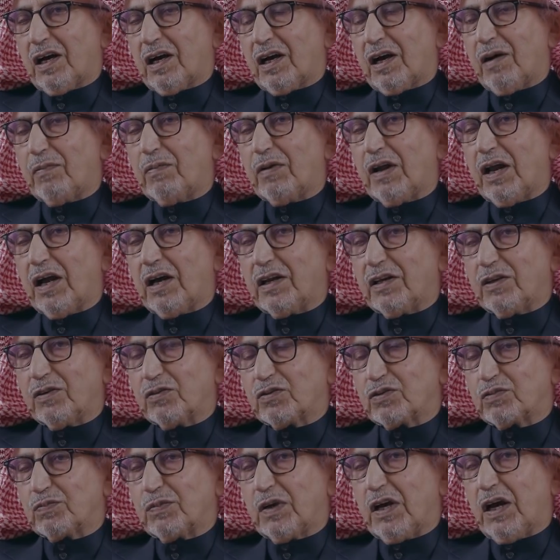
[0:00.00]
قبل ان
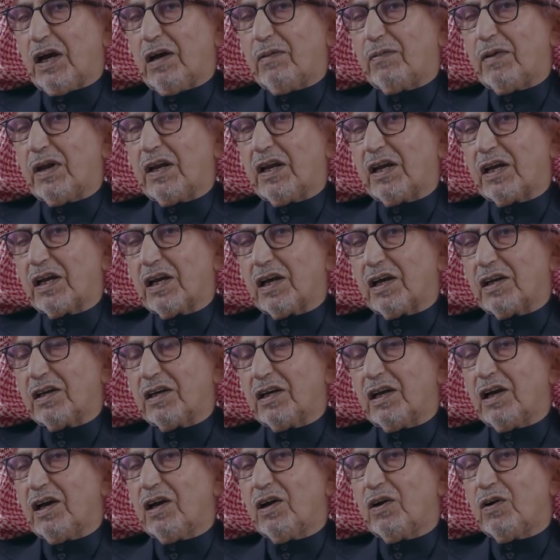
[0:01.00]
يصبح ملكا
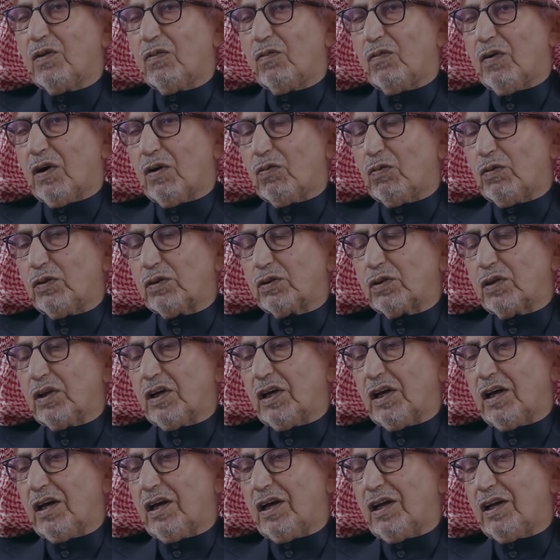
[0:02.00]
وقلت
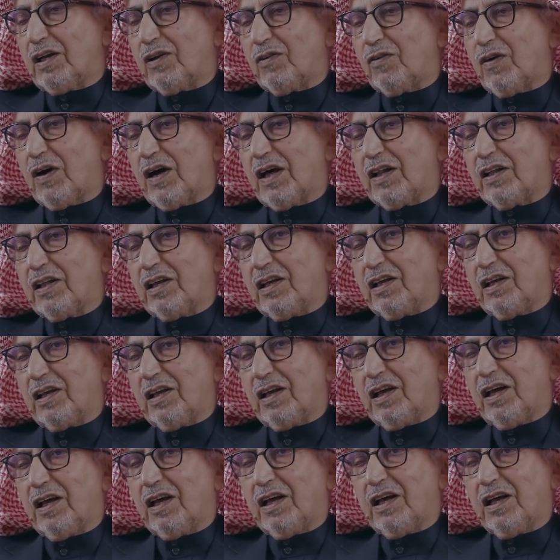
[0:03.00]
له انه هذه